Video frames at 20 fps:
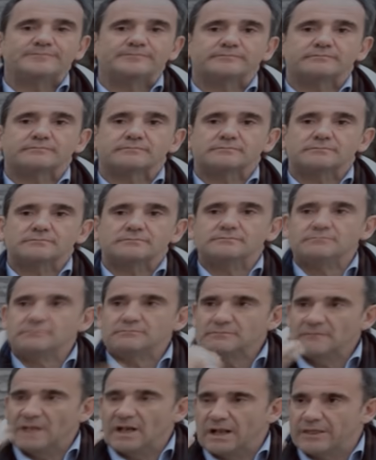No.
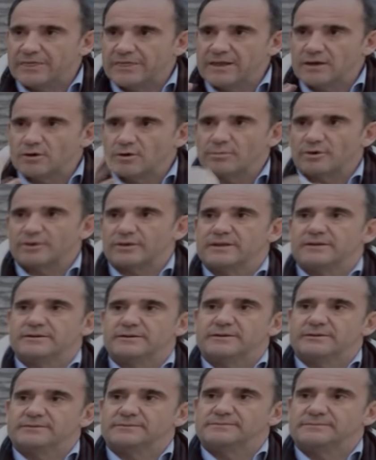El 5%.
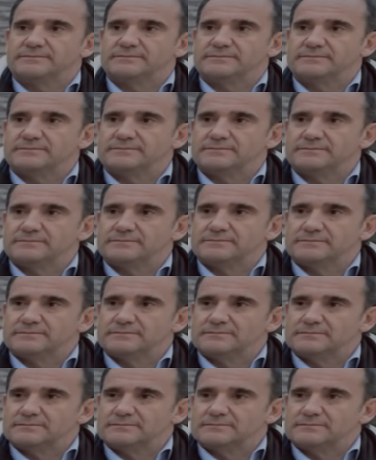
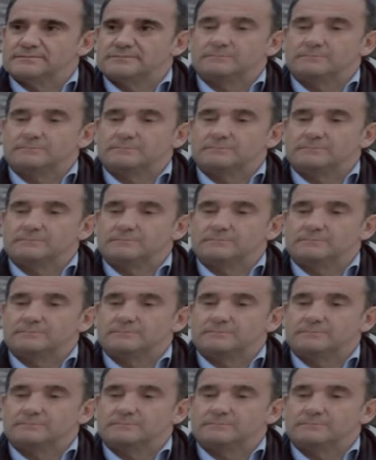Anda ya.